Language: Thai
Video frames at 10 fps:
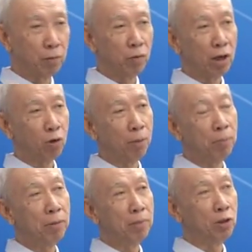เวียกร
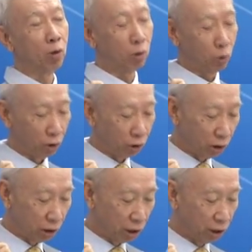เพิ่มอีกสองคนก็
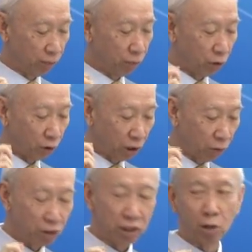คือดร
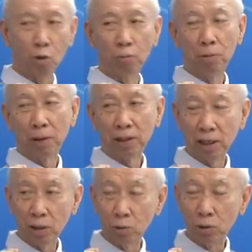วิสิตองค์พิพัฒ
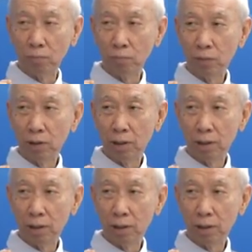นกุลโอ้